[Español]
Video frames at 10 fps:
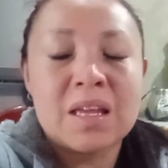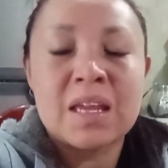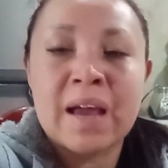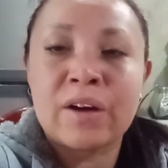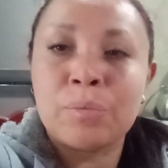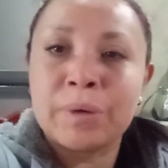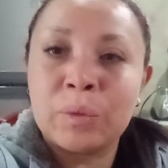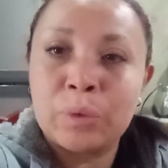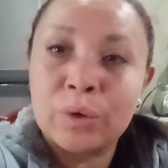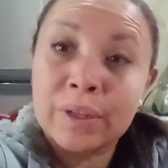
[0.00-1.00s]
y a comprar
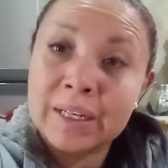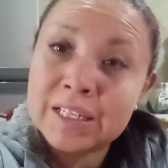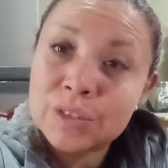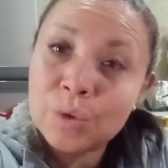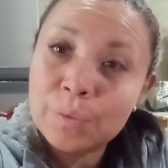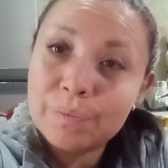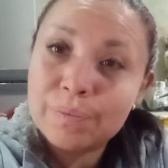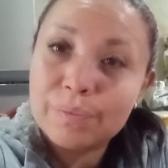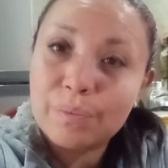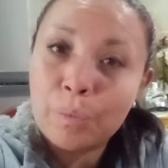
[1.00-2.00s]
un poco de raso
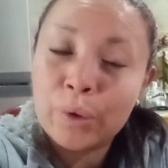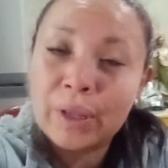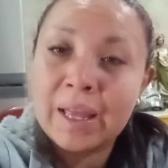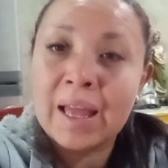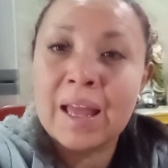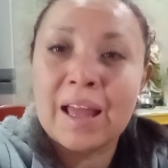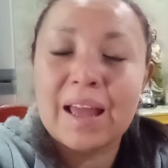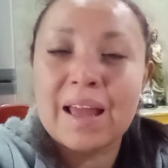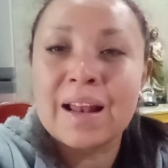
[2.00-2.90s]
porque